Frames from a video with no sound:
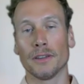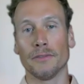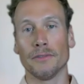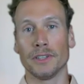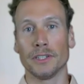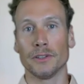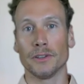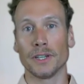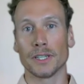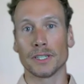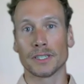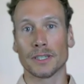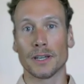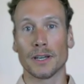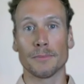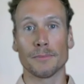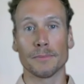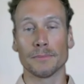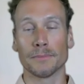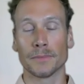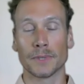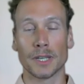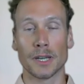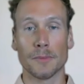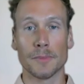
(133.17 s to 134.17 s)
wenn ihr euch
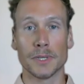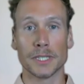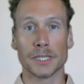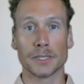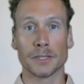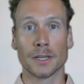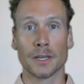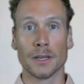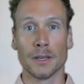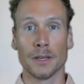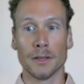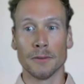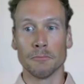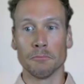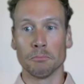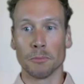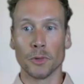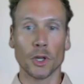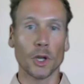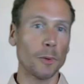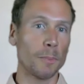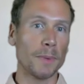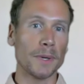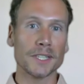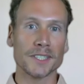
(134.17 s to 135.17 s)
damit
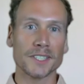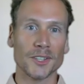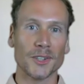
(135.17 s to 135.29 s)
noch besser,